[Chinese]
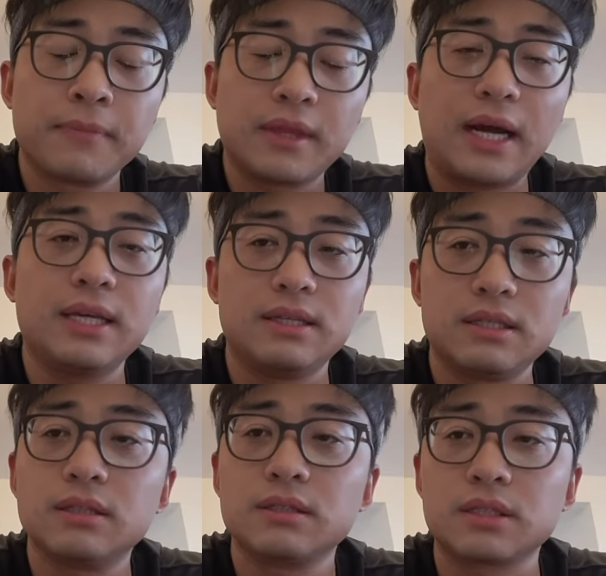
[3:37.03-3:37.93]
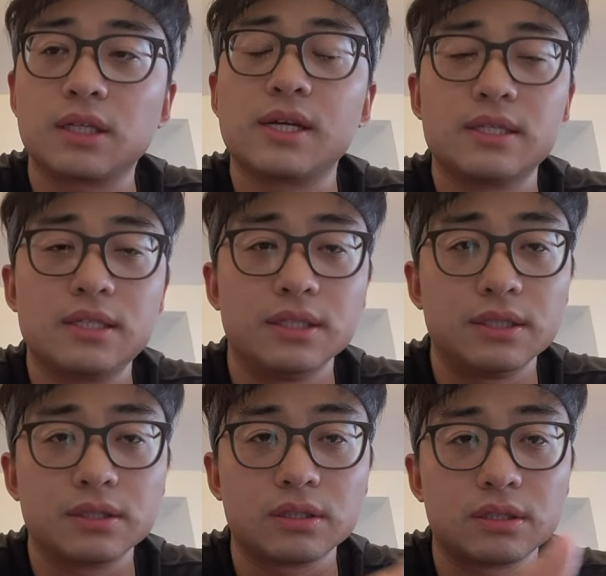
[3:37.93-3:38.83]
他已经是上赛季已
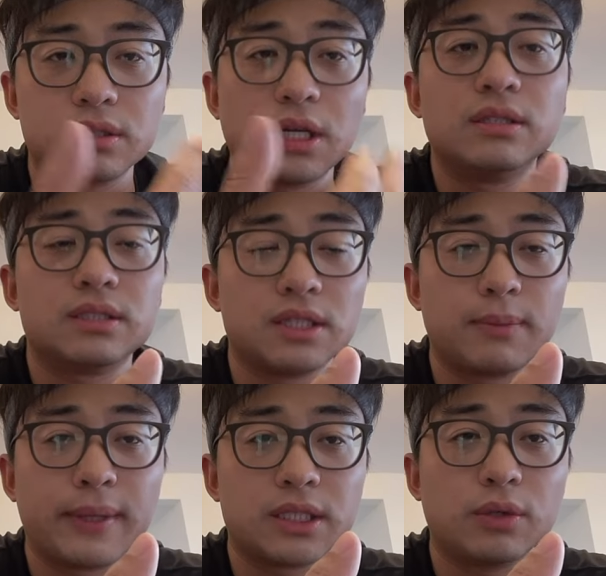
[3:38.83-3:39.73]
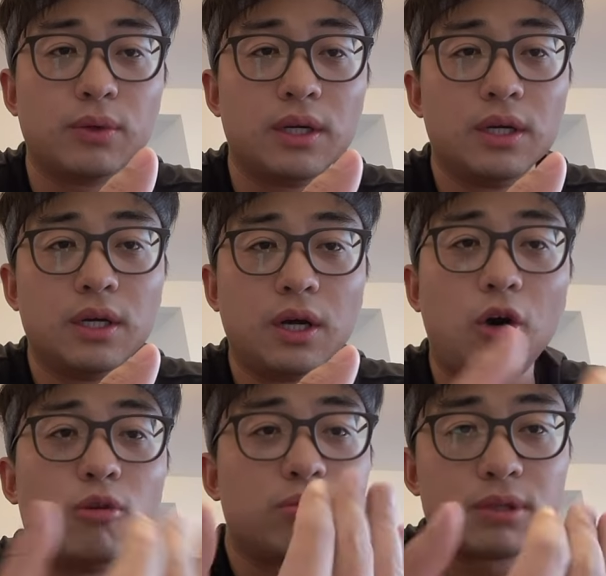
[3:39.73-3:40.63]
经是降级了嘛，结果
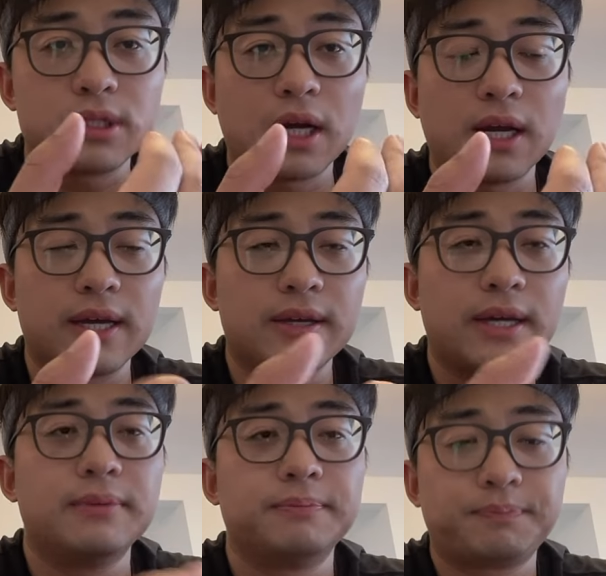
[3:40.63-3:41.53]
后补一上来，哎。